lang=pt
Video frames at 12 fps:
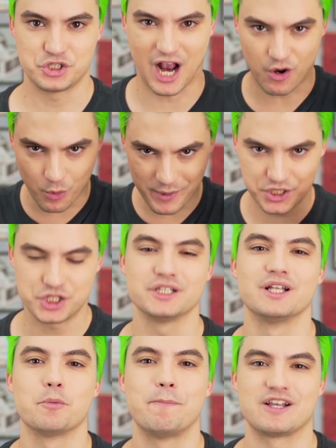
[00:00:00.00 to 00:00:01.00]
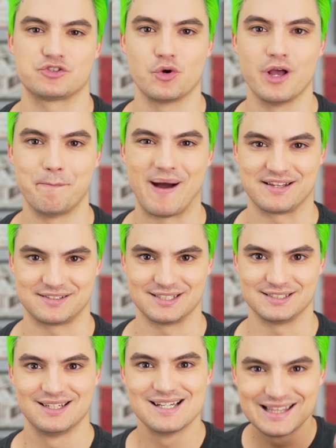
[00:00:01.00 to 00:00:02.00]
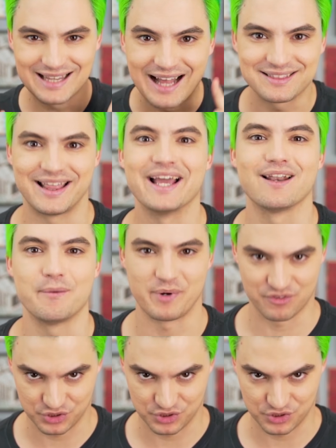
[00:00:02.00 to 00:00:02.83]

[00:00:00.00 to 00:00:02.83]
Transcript: já cometida no Passa ou Repassa na tela para